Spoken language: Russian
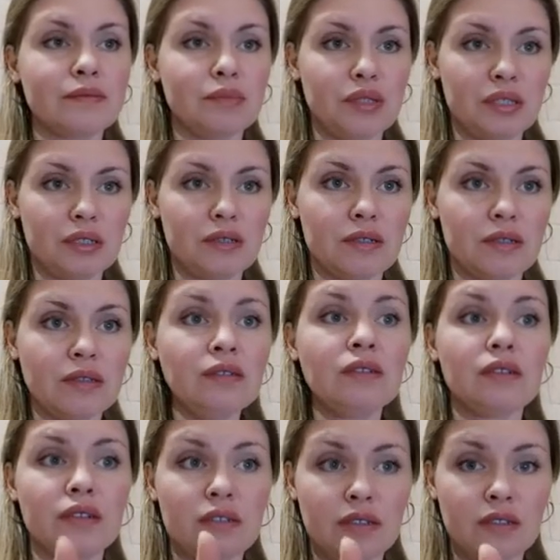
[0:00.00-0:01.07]
птица
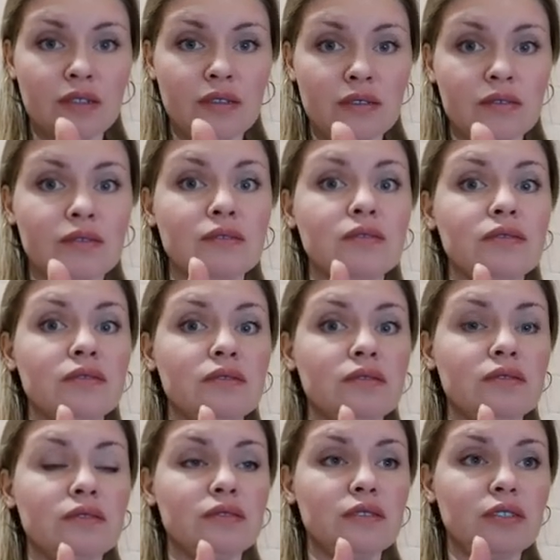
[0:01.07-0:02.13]
одна
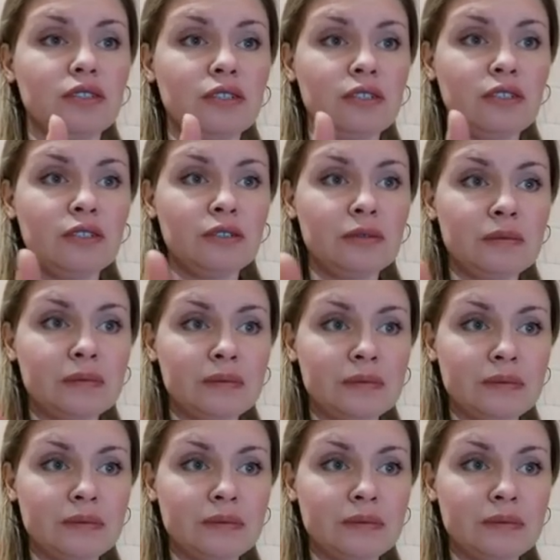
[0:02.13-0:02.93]
а,